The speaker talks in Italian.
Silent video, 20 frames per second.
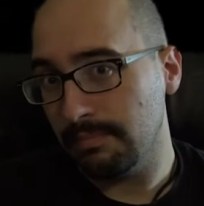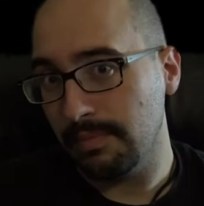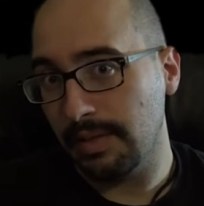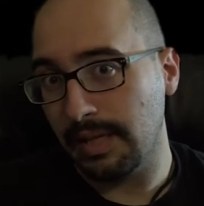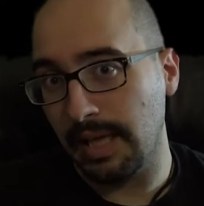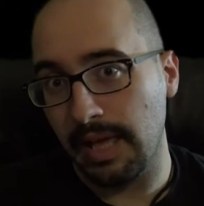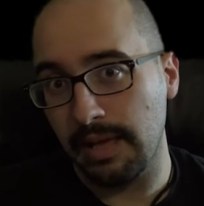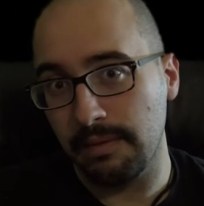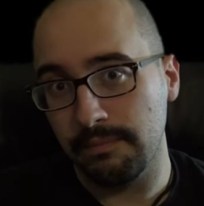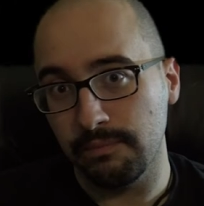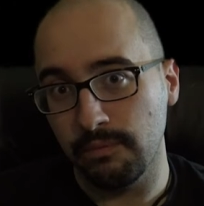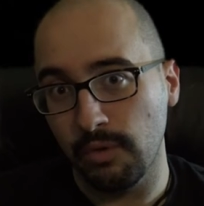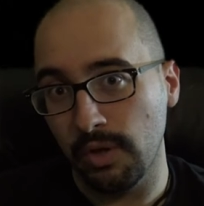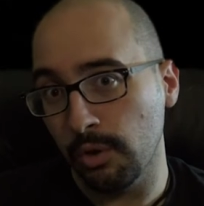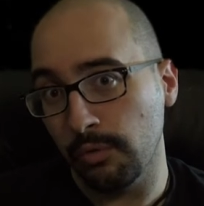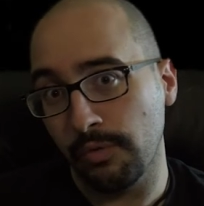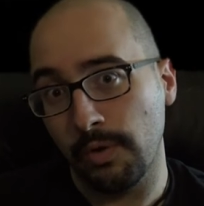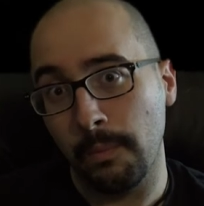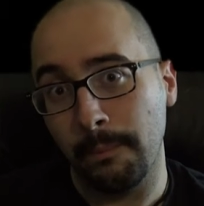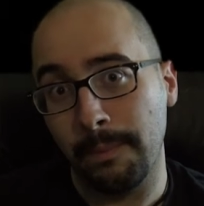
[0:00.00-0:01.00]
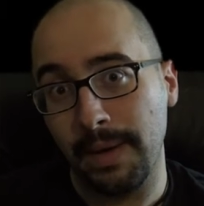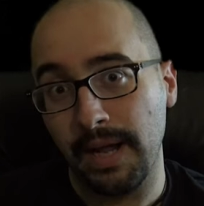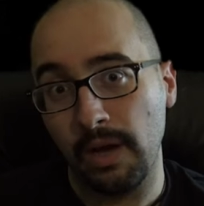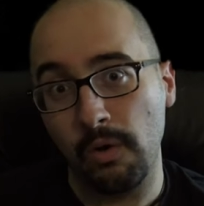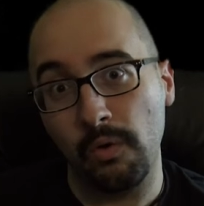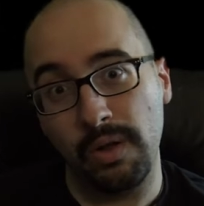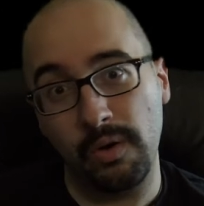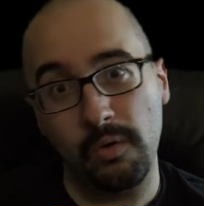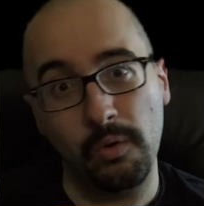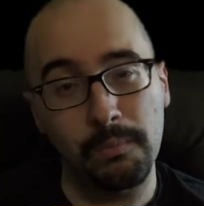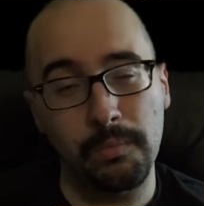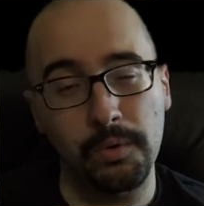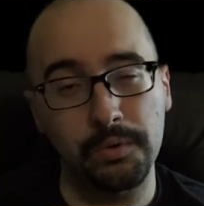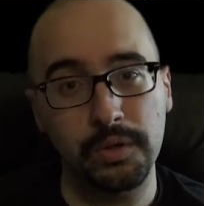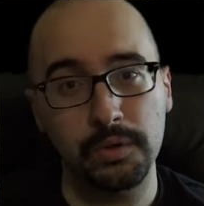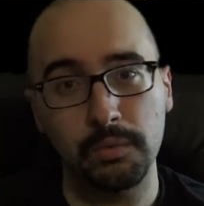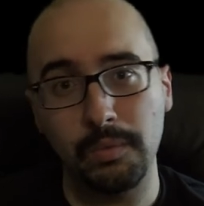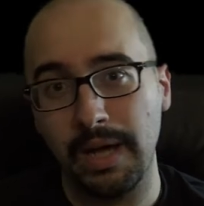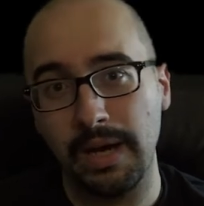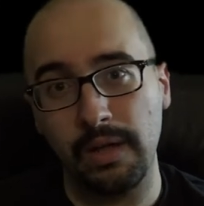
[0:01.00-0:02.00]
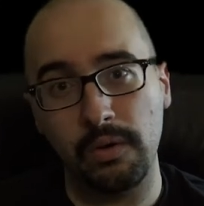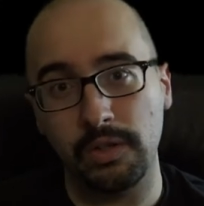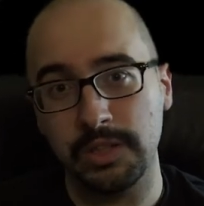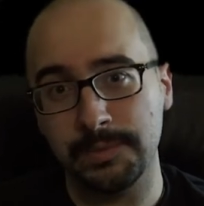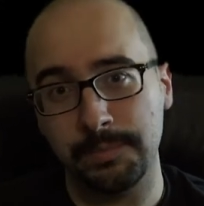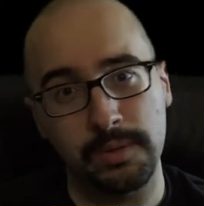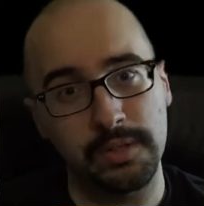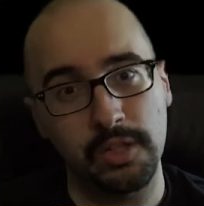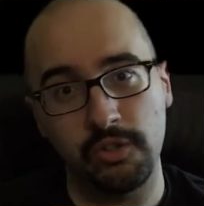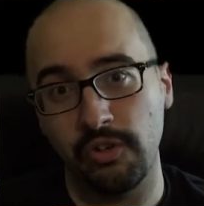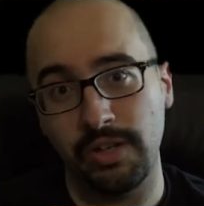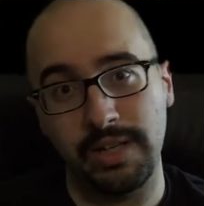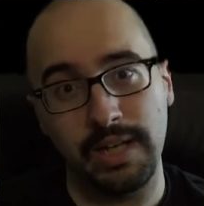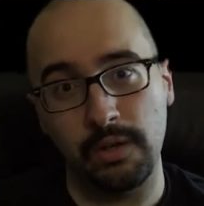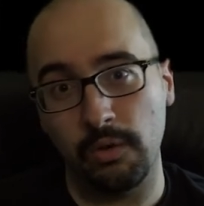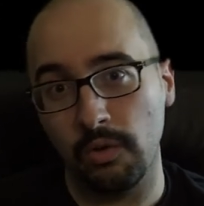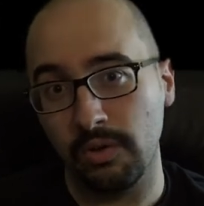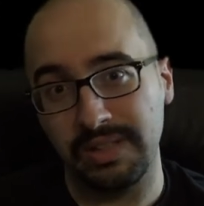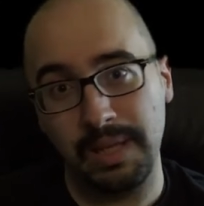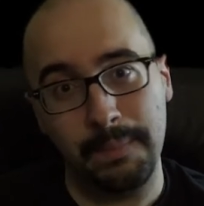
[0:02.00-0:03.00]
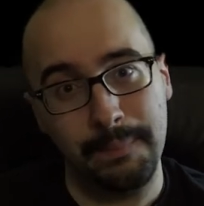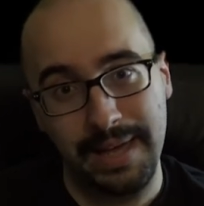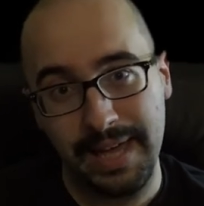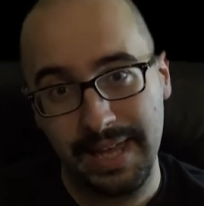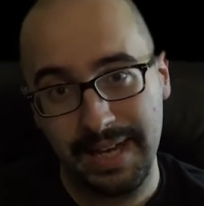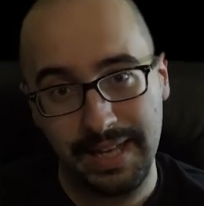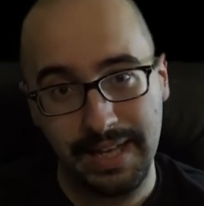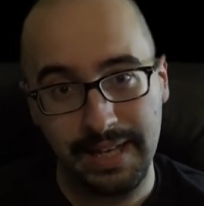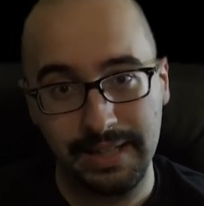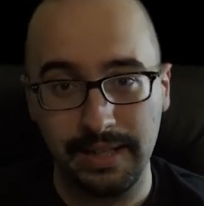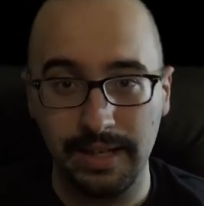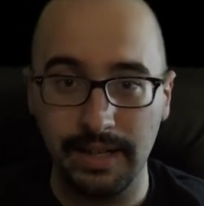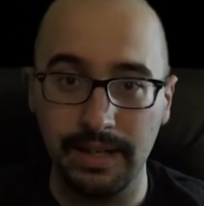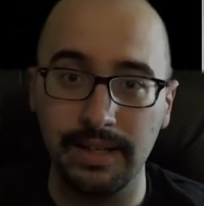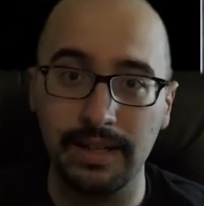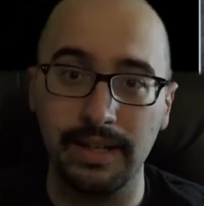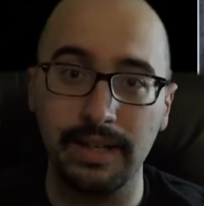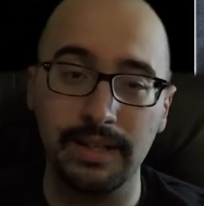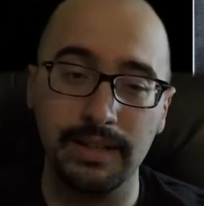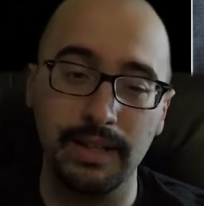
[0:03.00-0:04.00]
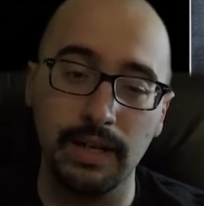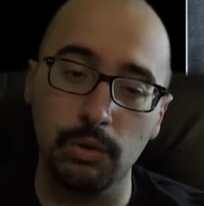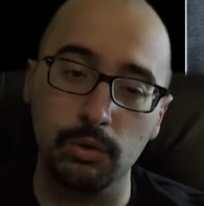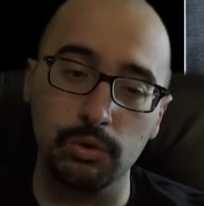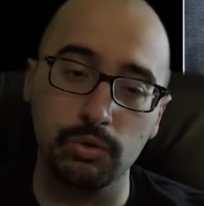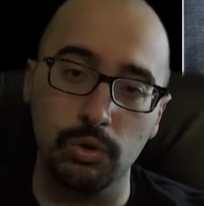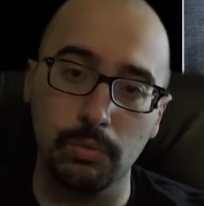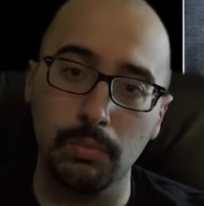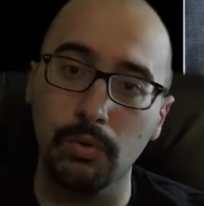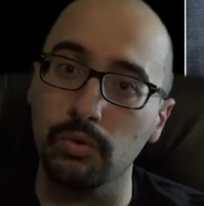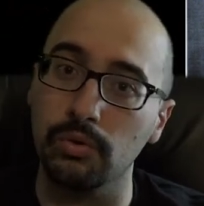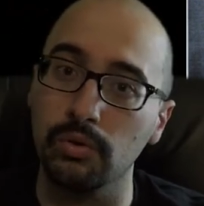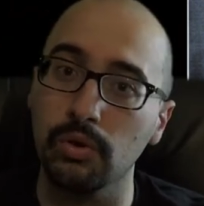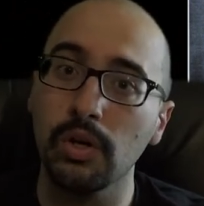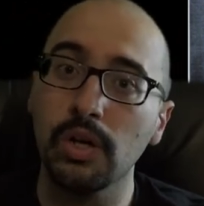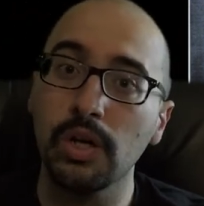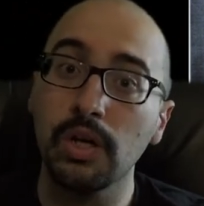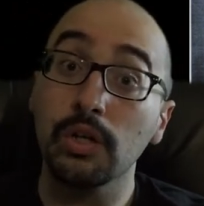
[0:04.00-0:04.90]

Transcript: che, volendo fare un paragone col mondo attuale, corrisponde circa al Nord America del, del nostro mondo.